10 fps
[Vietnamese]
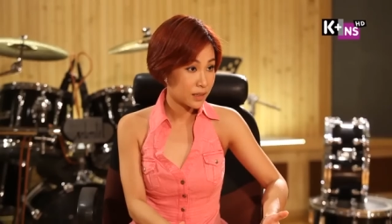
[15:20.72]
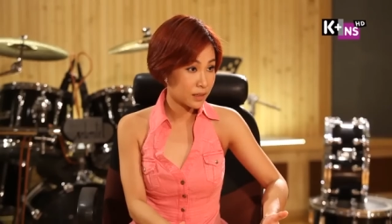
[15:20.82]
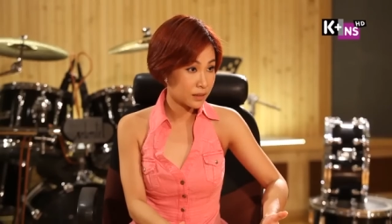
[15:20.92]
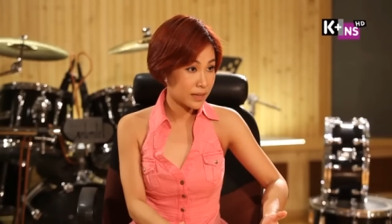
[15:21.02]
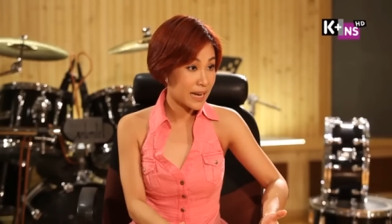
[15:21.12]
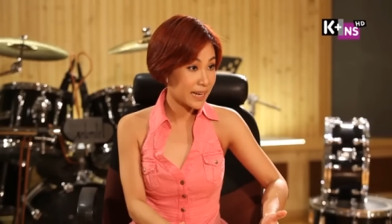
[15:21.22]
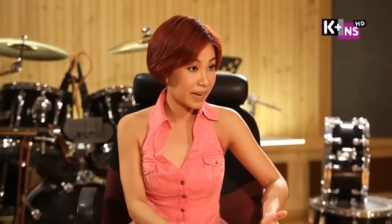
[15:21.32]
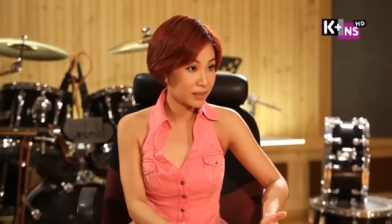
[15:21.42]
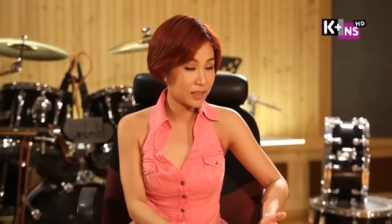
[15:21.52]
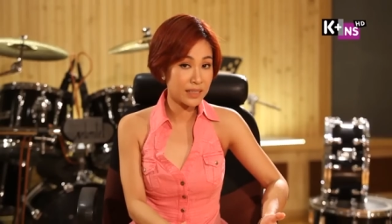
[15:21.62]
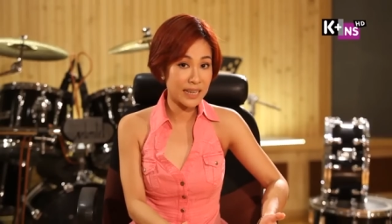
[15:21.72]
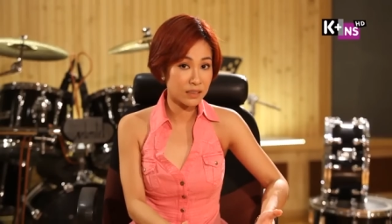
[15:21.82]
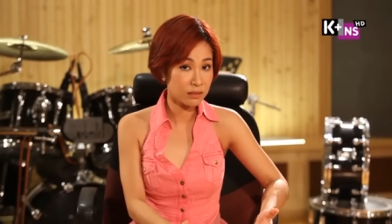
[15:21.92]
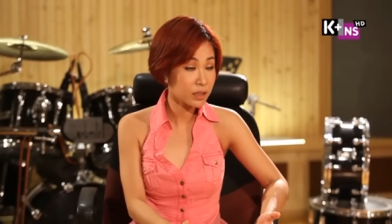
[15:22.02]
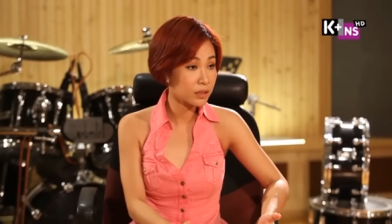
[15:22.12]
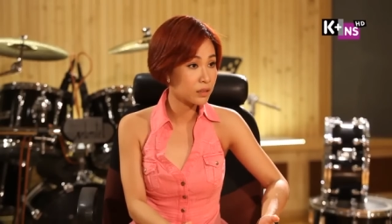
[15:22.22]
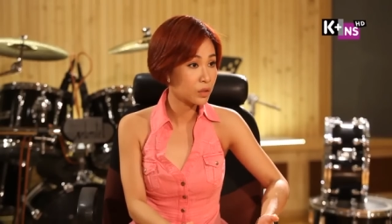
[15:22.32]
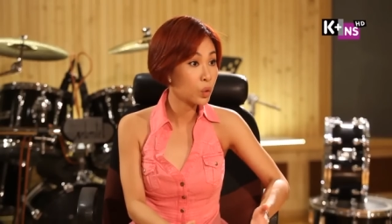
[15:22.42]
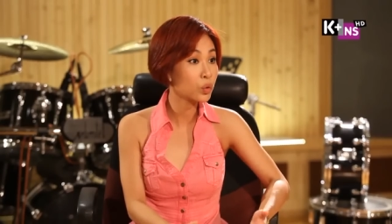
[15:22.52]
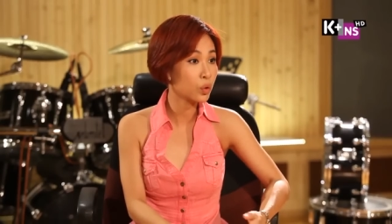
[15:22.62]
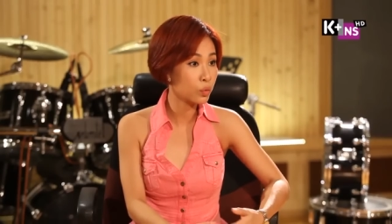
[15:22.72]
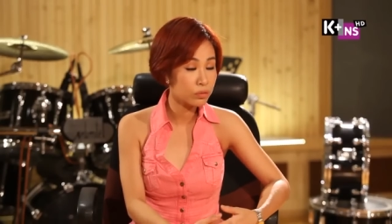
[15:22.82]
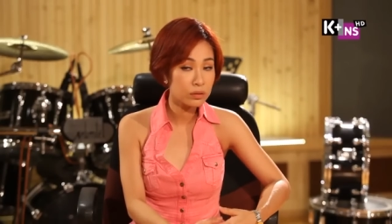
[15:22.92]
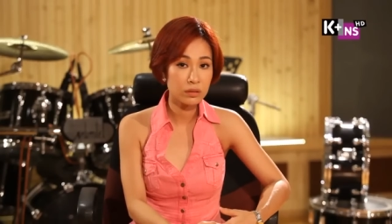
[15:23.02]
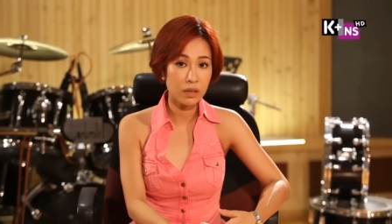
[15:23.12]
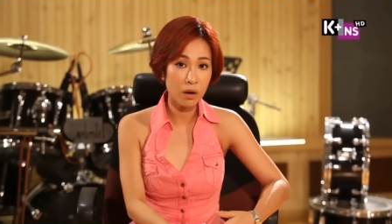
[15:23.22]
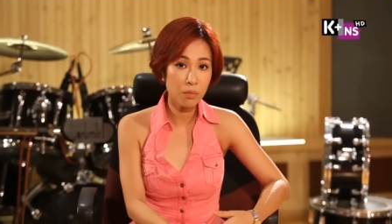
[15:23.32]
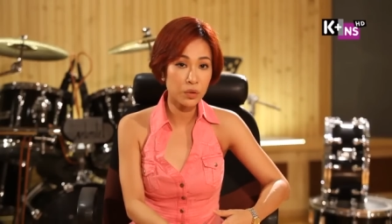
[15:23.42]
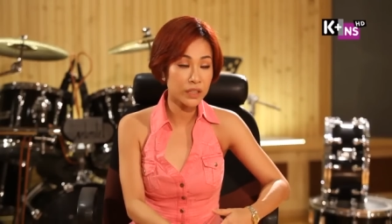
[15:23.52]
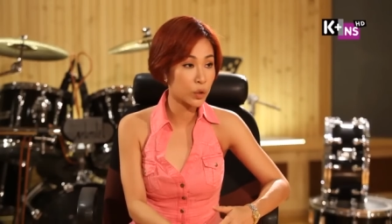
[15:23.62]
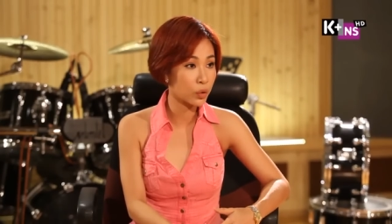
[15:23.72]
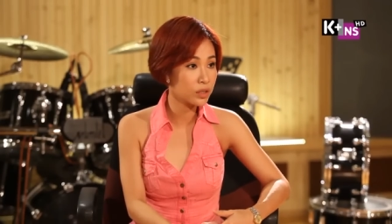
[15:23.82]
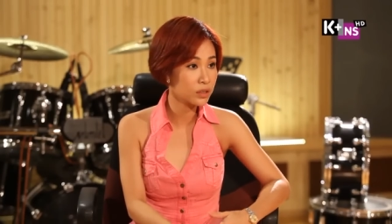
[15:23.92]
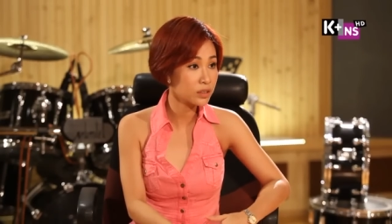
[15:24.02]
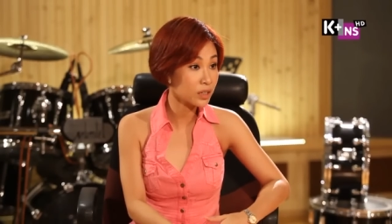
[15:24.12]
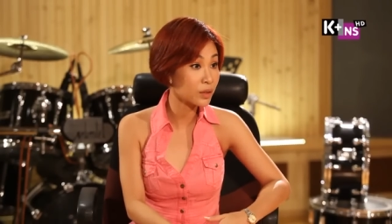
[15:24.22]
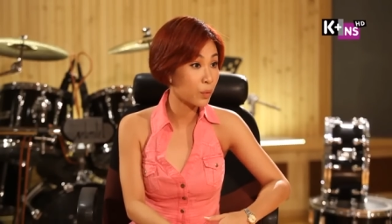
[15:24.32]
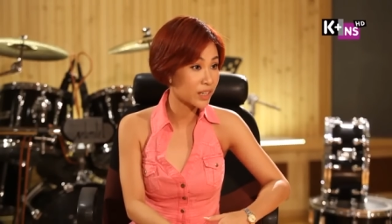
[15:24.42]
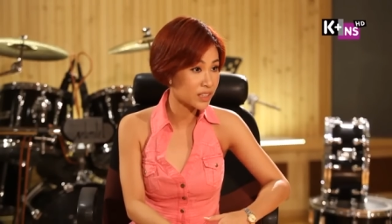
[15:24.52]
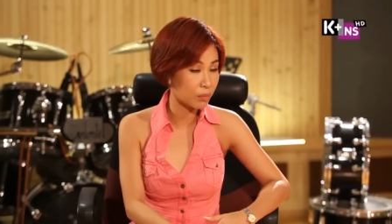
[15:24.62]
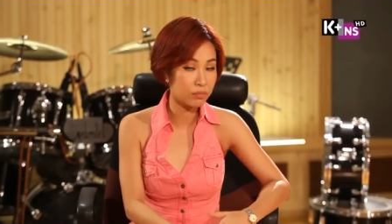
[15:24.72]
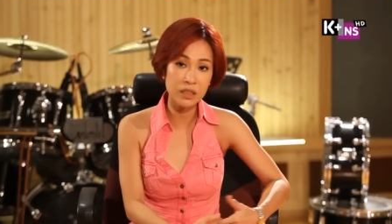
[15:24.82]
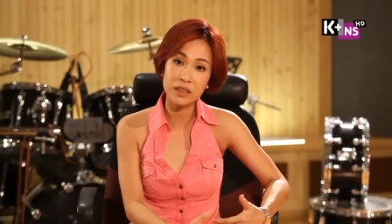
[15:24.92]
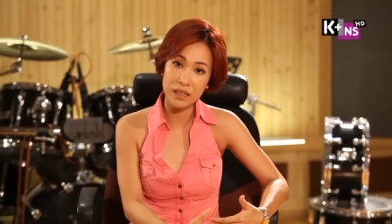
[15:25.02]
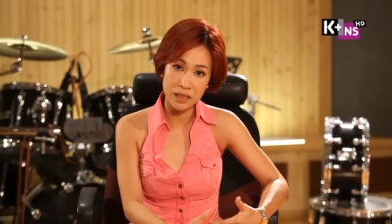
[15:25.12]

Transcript: uh, đang nghe thì nhạc trữ tình luôn luôn có một cái chỗ đứng rất là quan ờ. trọng rất là